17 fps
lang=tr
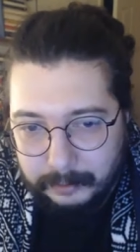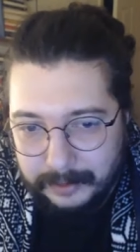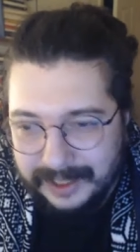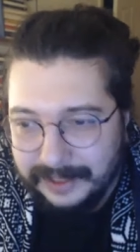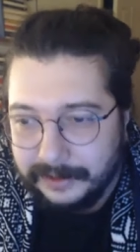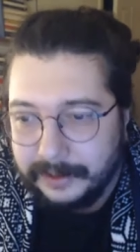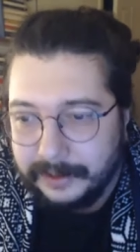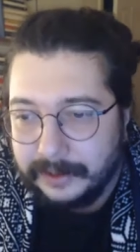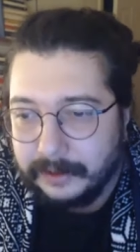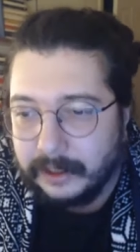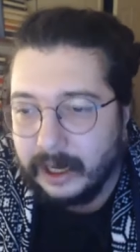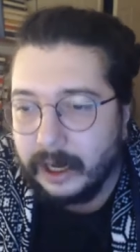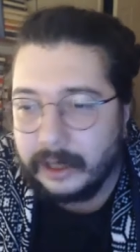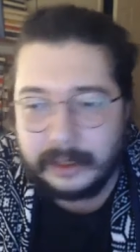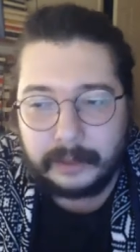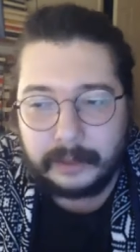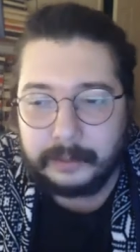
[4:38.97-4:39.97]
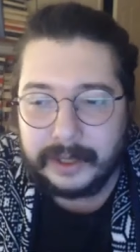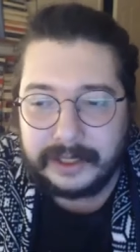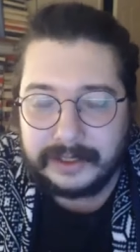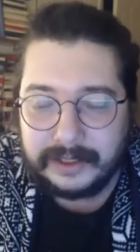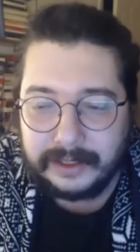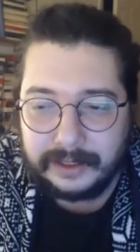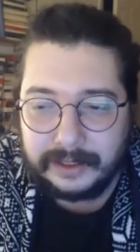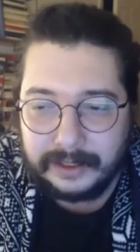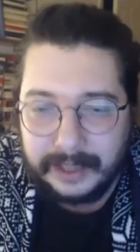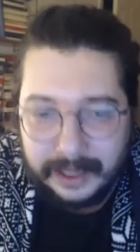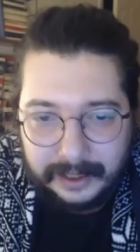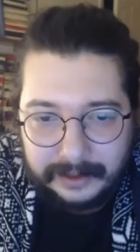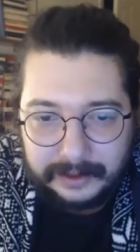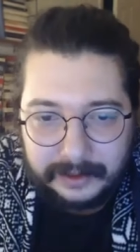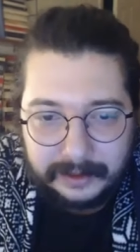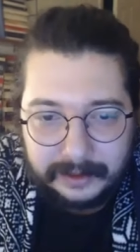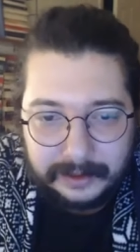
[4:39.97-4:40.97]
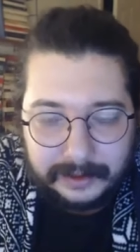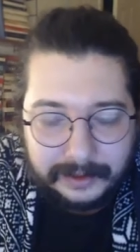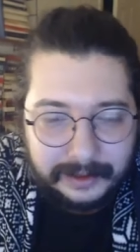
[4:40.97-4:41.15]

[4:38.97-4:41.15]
Bildiğin arabesk yani.